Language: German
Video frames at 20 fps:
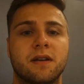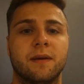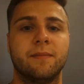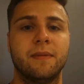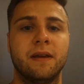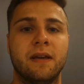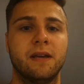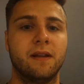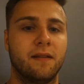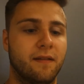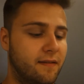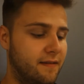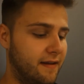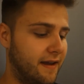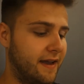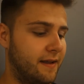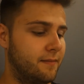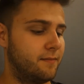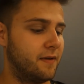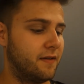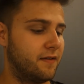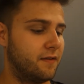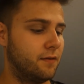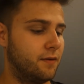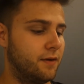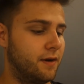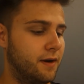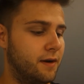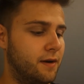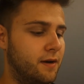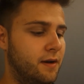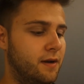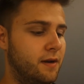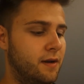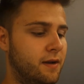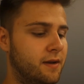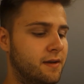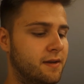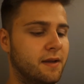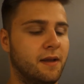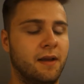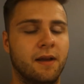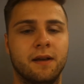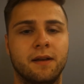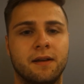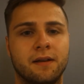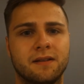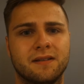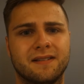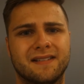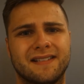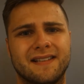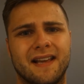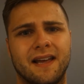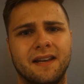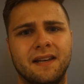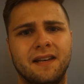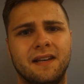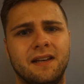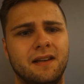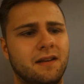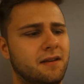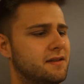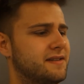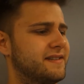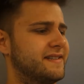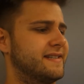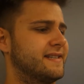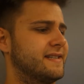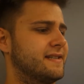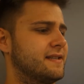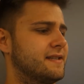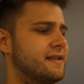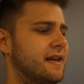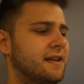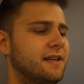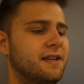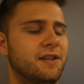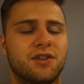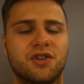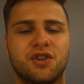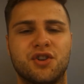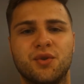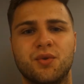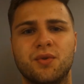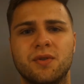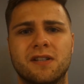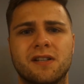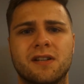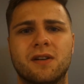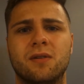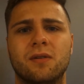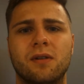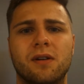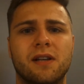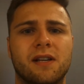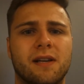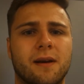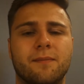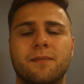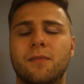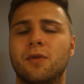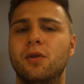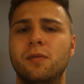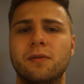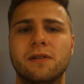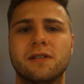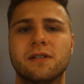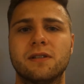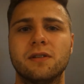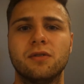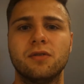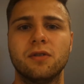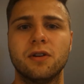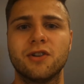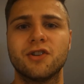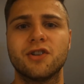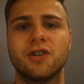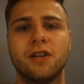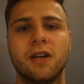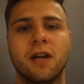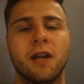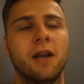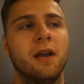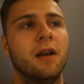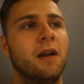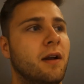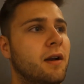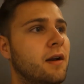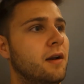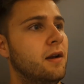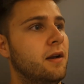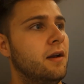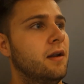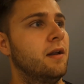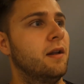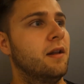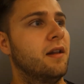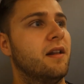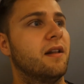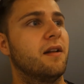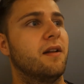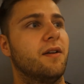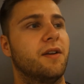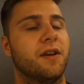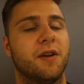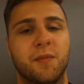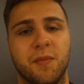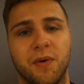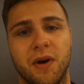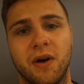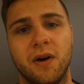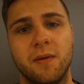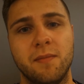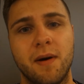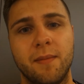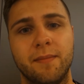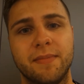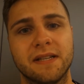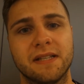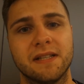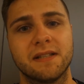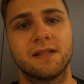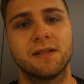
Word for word: habe mir hier jetzt direkt mal so einen Sunny, Sunny Juice geholt. Ich habe übelsten Durst und ich brauche mal ein bisschen